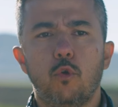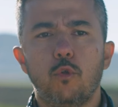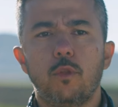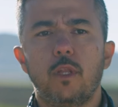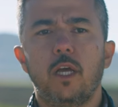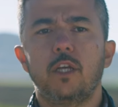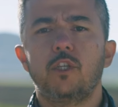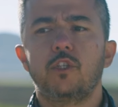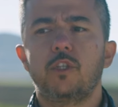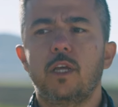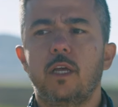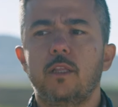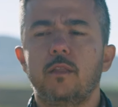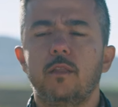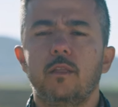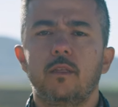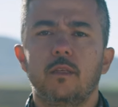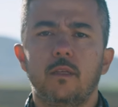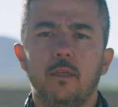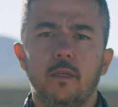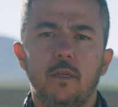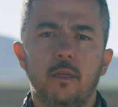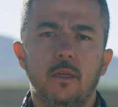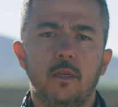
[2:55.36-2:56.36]
sondajdan
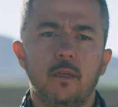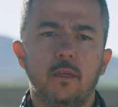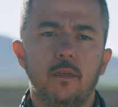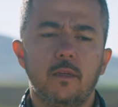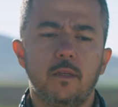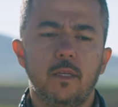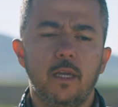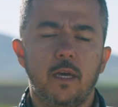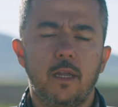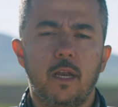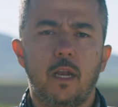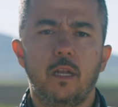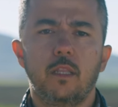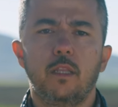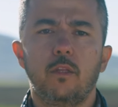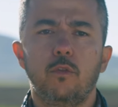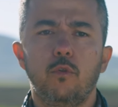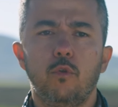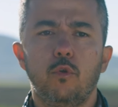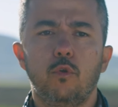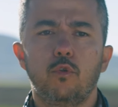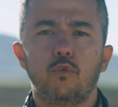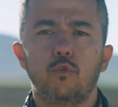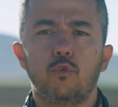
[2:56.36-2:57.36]
e,
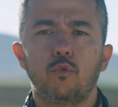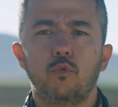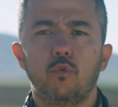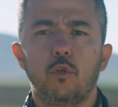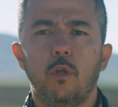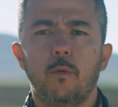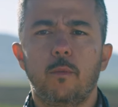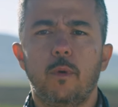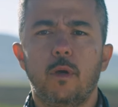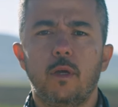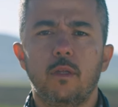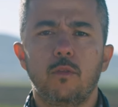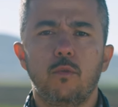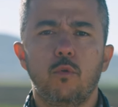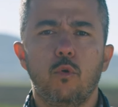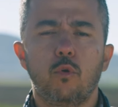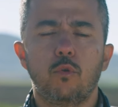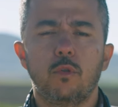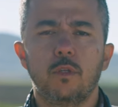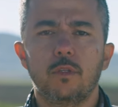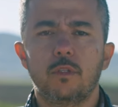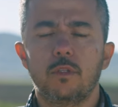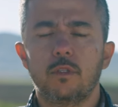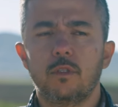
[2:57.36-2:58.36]
yararlanıyoruz sulama
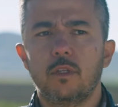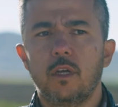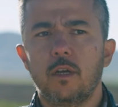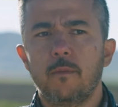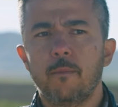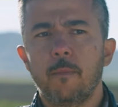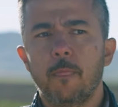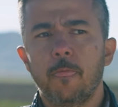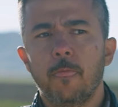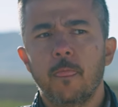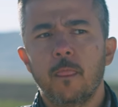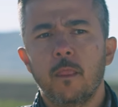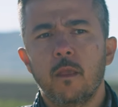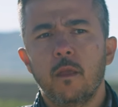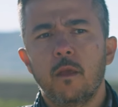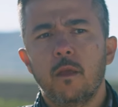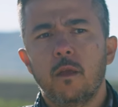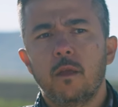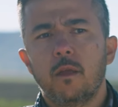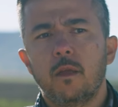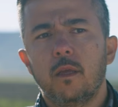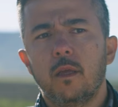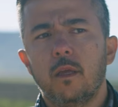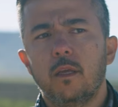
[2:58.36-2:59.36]
noktasında.
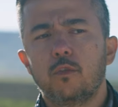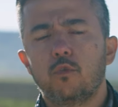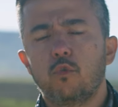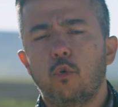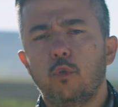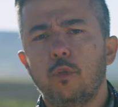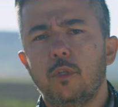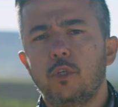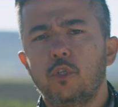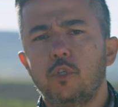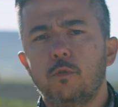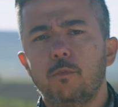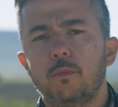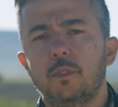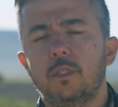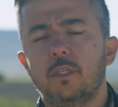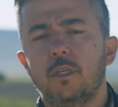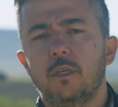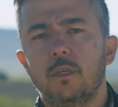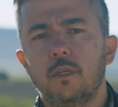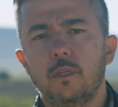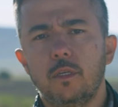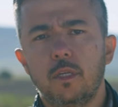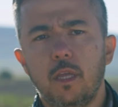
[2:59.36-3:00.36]
Ee,
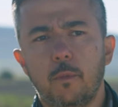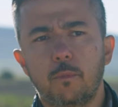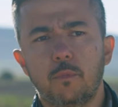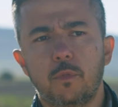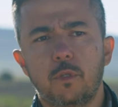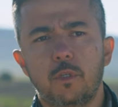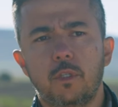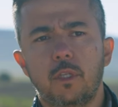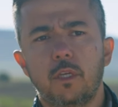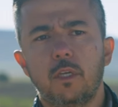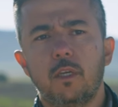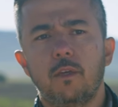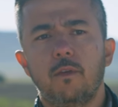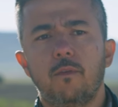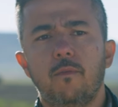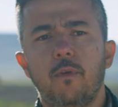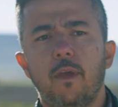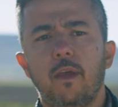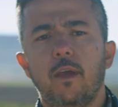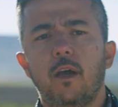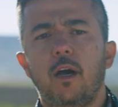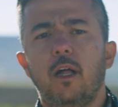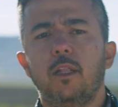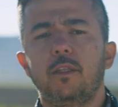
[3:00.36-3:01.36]
sondajımızı yaptırdık
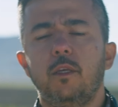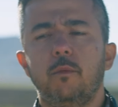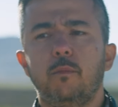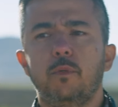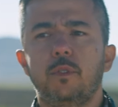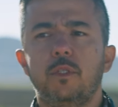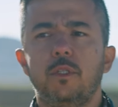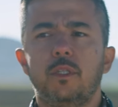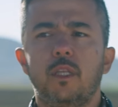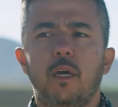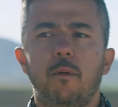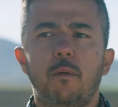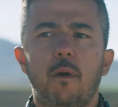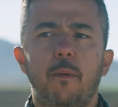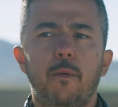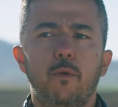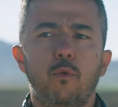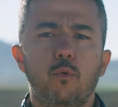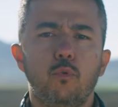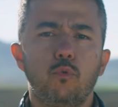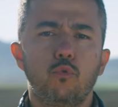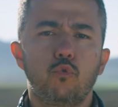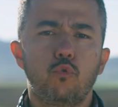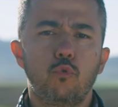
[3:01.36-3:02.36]
ve altyapısını tamamen
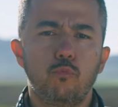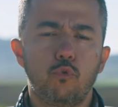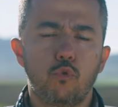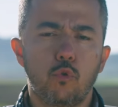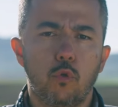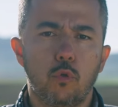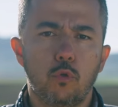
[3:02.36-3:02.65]
oluşturmuş